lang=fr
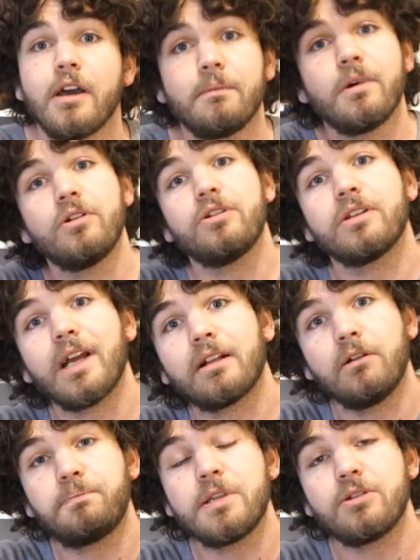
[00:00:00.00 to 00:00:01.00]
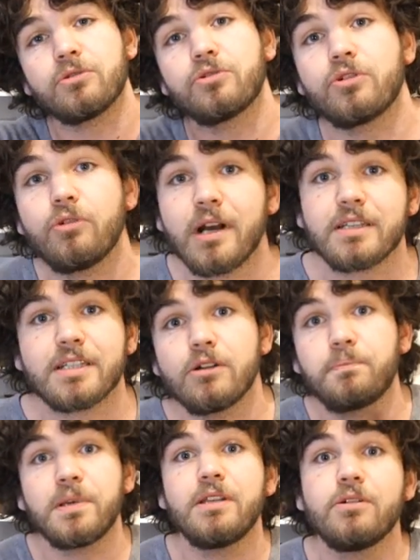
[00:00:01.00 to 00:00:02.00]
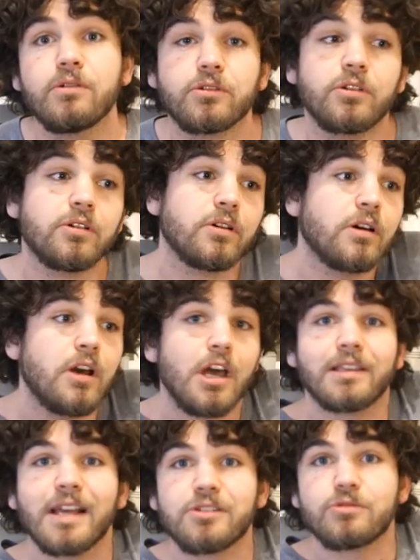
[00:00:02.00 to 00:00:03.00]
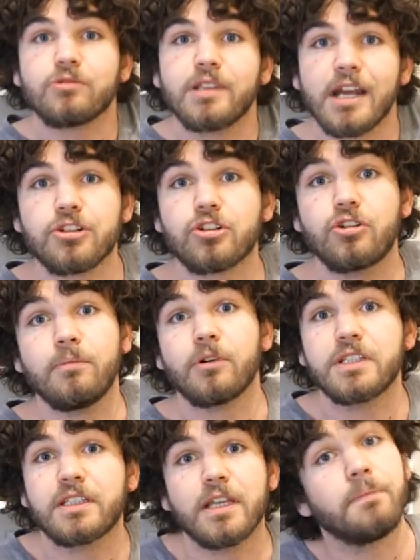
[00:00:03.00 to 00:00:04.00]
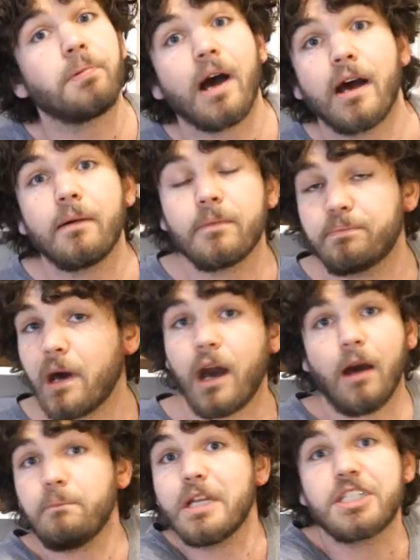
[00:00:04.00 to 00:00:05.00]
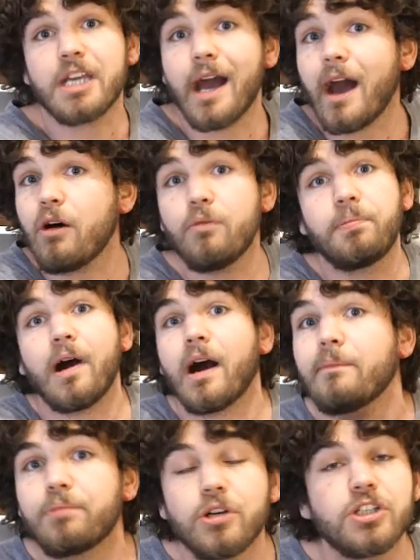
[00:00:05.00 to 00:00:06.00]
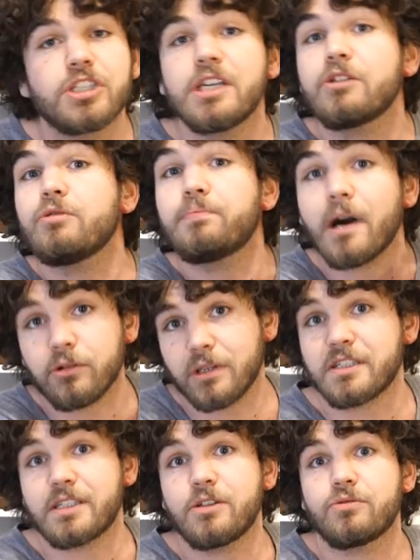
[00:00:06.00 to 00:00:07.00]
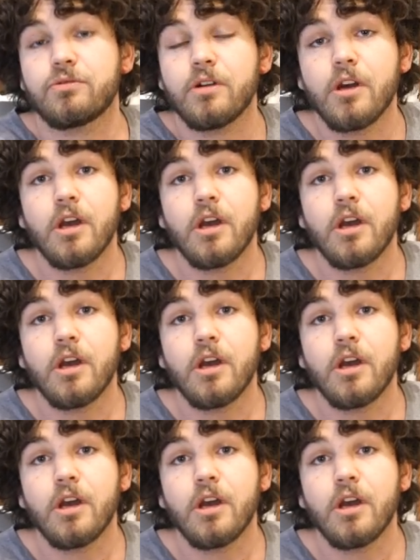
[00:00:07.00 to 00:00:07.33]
Mais au lieu d'être l'opinion du coin, c'est l'opinion d'un sondage commandité par un, par un média ou par un politique ou par un institut.